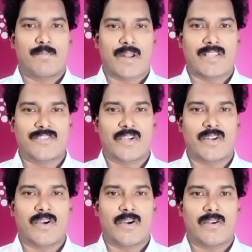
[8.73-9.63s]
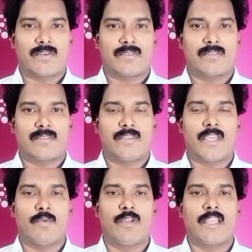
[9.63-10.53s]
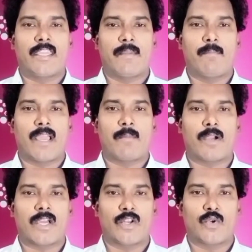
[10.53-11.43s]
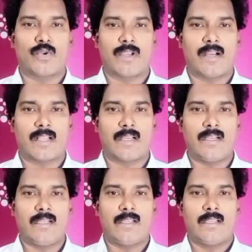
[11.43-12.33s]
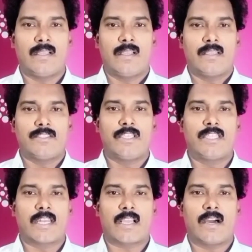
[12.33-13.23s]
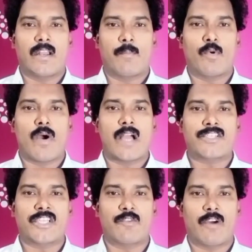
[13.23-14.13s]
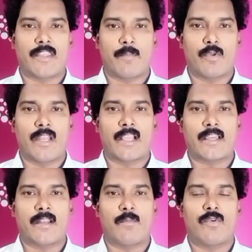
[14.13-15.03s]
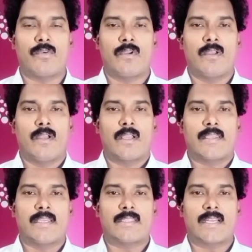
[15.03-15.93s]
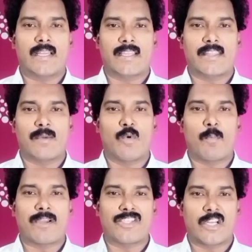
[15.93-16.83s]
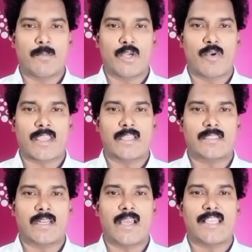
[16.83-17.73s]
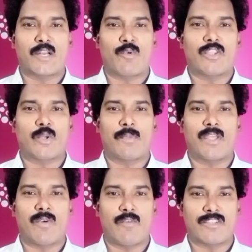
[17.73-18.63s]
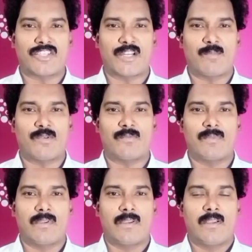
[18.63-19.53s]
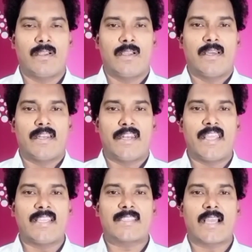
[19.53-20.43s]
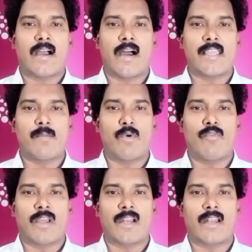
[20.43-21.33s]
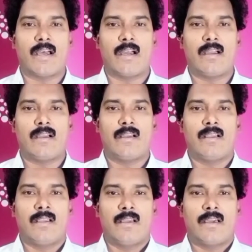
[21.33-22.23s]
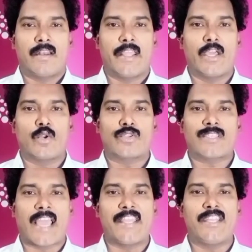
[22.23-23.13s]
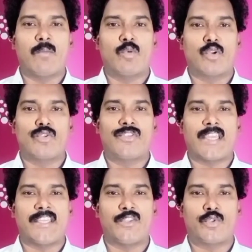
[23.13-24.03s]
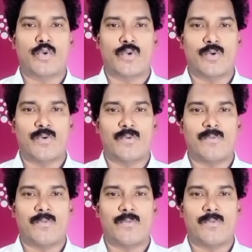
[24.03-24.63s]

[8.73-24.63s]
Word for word: ప్రైజ్ అలాడ్ దేవునికి మహిమ కలుగునుగాక ఈ దినకాలపు ఆశీర్వాదపు లేఖనం కీర్తనల గ్రంథము పద్దెనిమిదవ కీర్తన ఇరవై తొమ్మిదవ వచనము నీ సహాయము వలన నేను సైన్యమును జయింతును